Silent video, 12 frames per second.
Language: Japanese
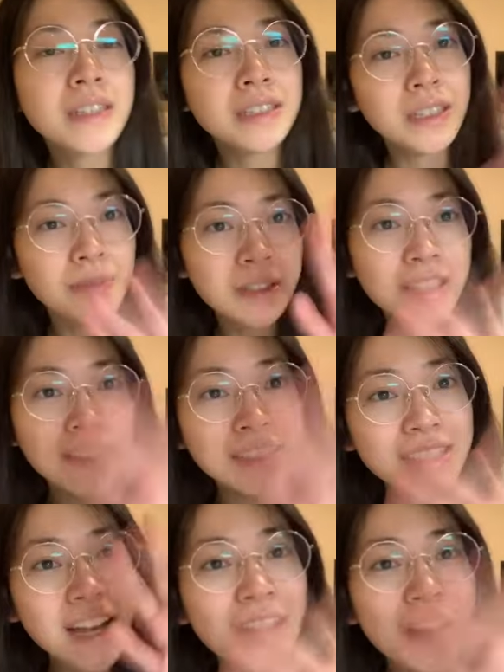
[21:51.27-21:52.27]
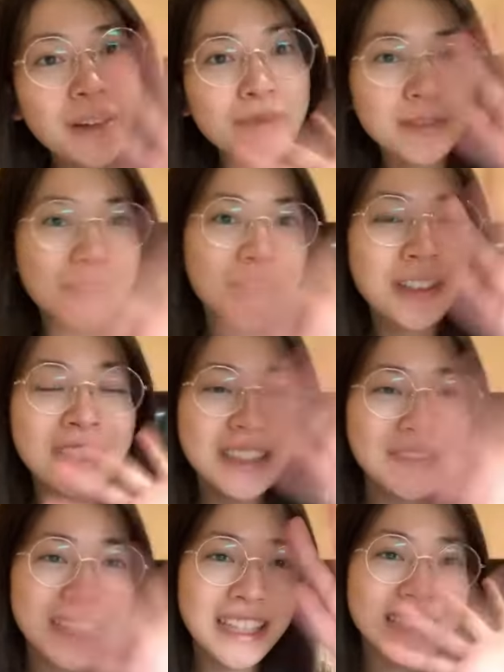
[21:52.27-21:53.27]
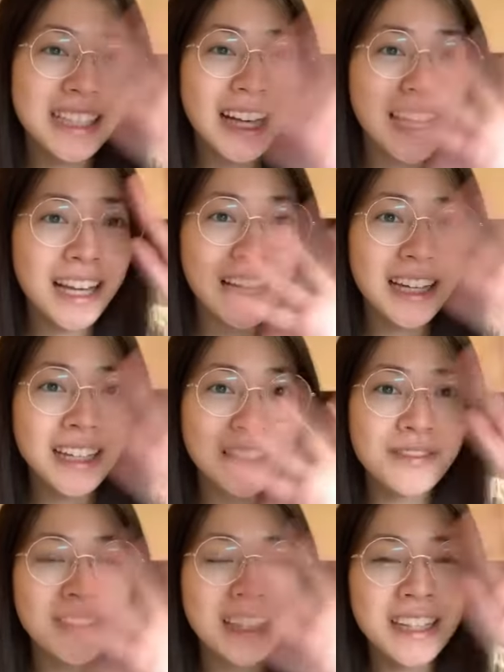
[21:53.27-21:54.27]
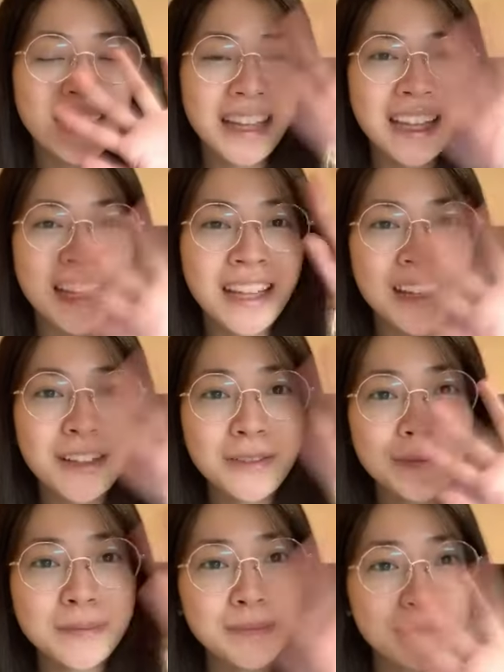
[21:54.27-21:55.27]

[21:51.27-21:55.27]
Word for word: じゃあまた明日おやすみなさいまたね